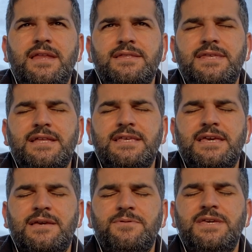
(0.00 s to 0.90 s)
Hani
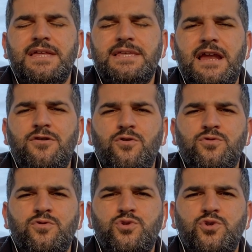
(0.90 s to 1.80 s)
teknik ekibin yeterli
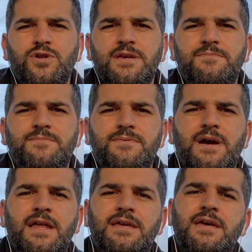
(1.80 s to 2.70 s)
olduğunu söyleyip
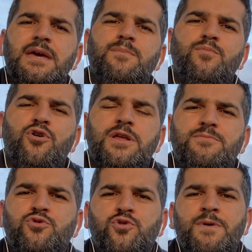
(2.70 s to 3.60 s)
hani
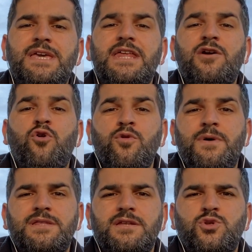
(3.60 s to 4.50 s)
böyle bir duruma gerek
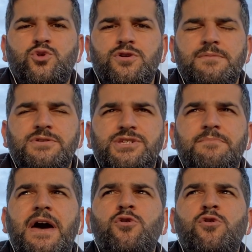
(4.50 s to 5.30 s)
olmadığını söylemişti.